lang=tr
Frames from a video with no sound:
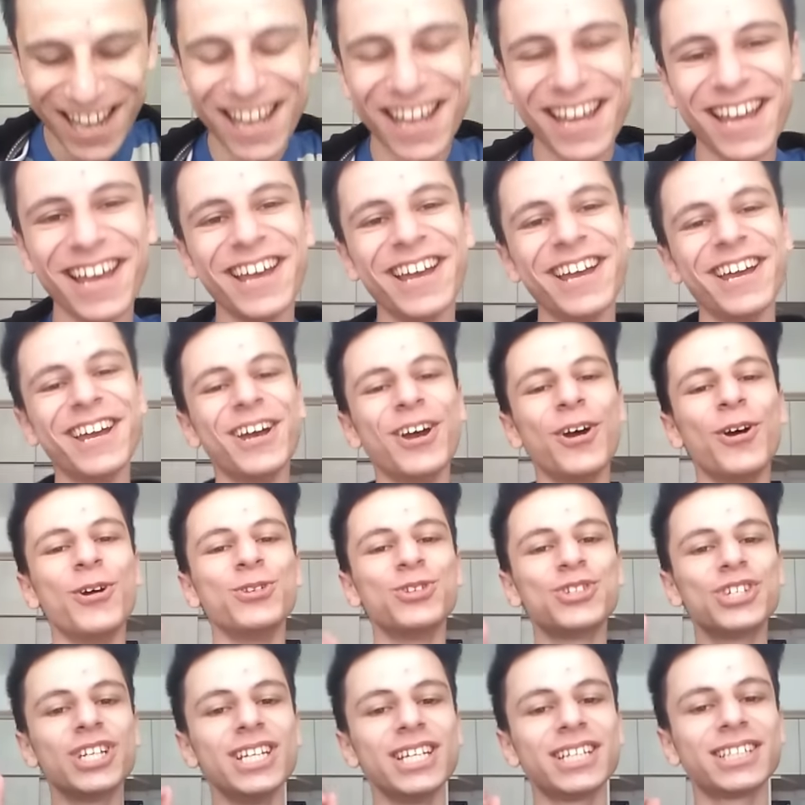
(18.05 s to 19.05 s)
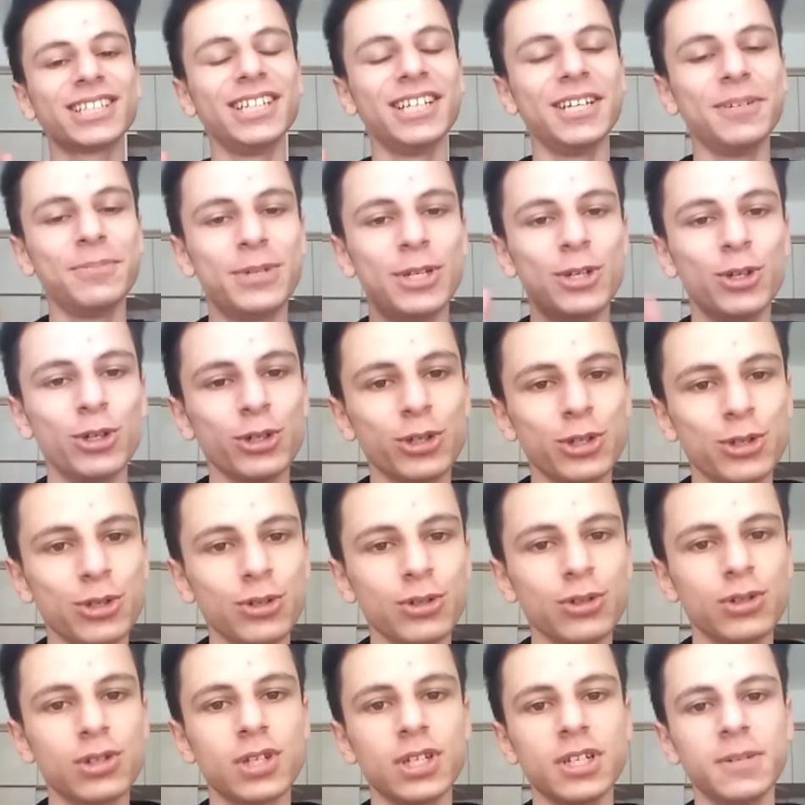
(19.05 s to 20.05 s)
Ee, öncelikle
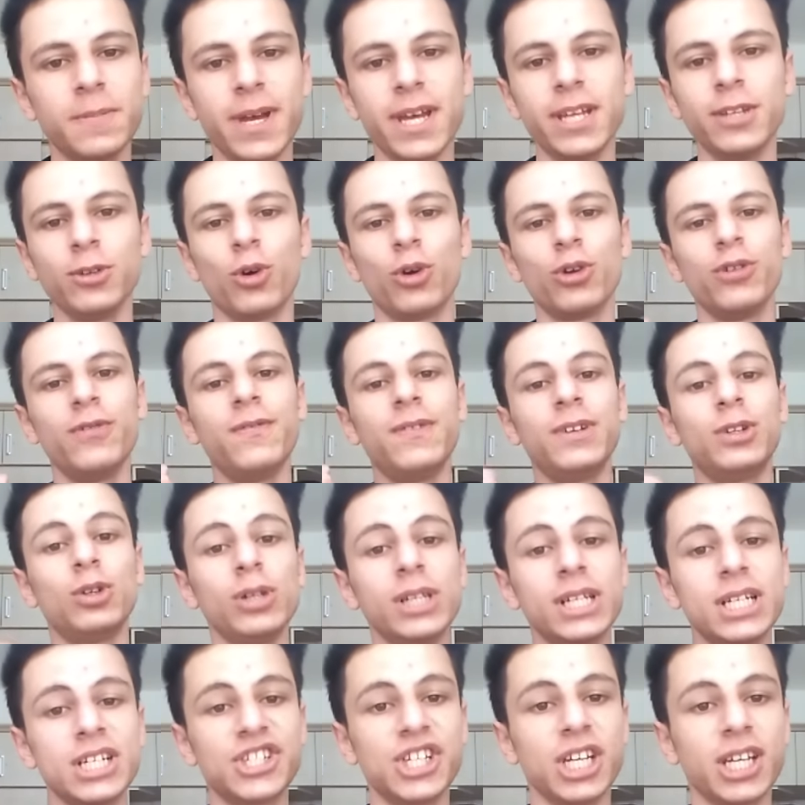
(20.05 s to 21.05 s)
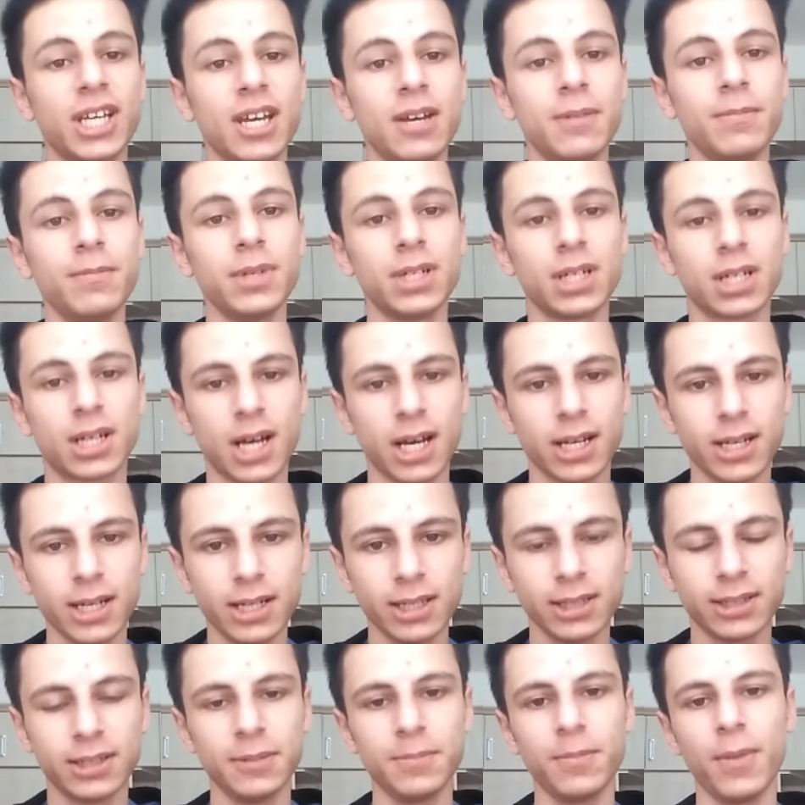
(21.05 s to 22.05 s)
biliyorsunuz ki ben oyun videoları çeken bir
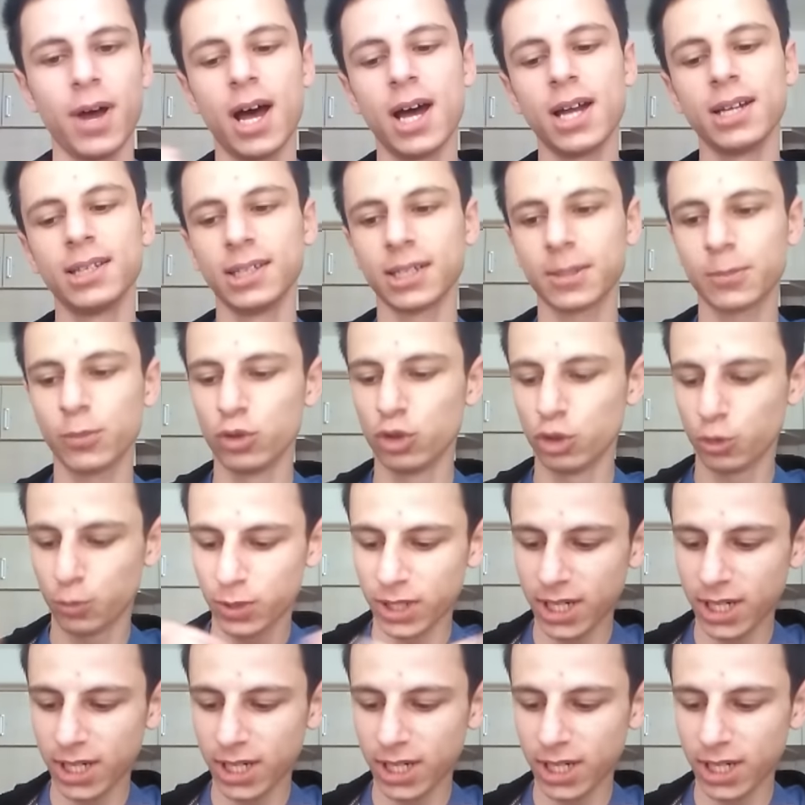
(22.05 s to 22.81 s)
kanaldım. Artık bunu